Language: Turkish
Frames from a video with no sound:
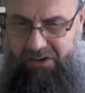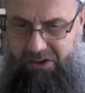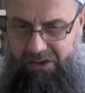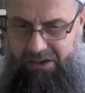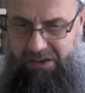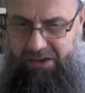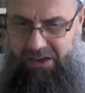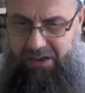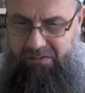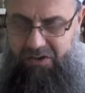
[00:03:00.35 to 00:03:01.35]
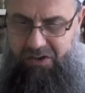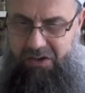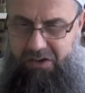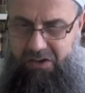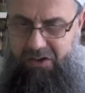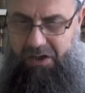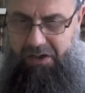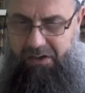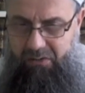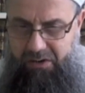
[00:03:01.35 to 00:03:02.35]
şeyler ve şerrin
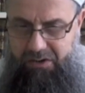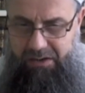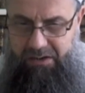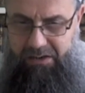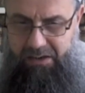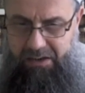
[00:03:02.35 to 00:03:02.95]
şerden olan şeyler.